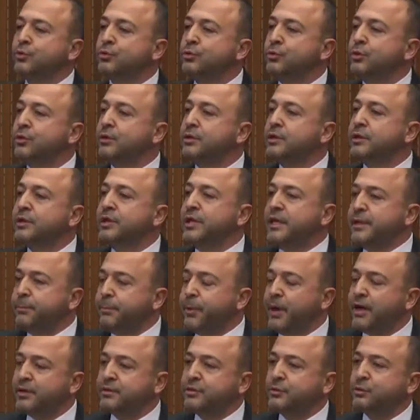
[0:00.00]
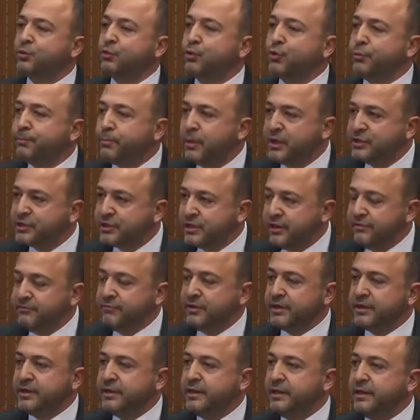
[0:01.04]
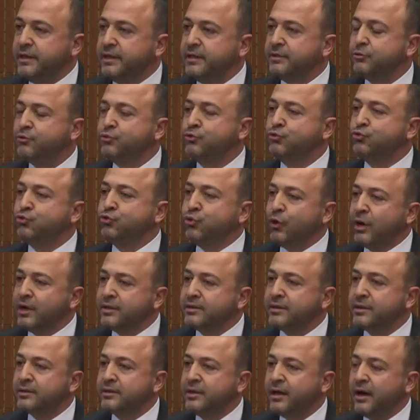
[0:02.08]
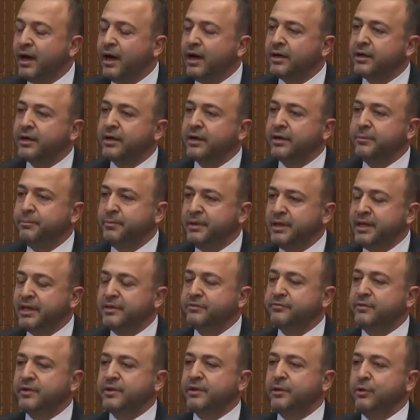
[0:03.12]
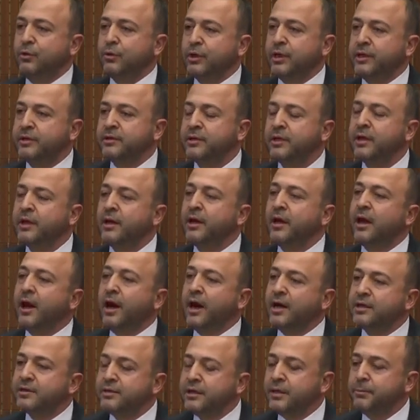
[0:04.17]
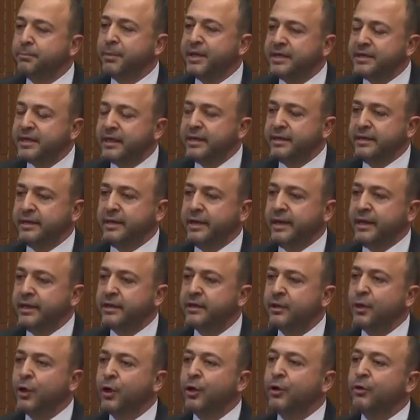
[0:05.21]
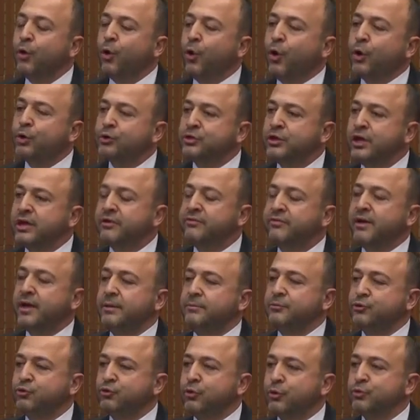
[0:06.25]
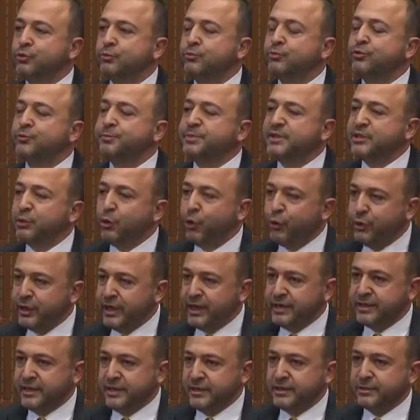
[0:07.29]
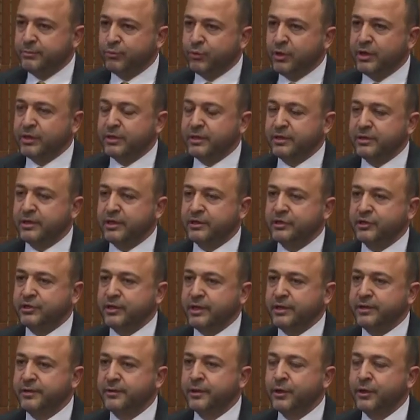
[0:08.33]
e, İyi Parti Grup Başkan Vekili şu anda da Ankara Milletvekili olan Adnan Beker ile ortak vermiş olduğumuz bir önergedir bu arkadaşlar.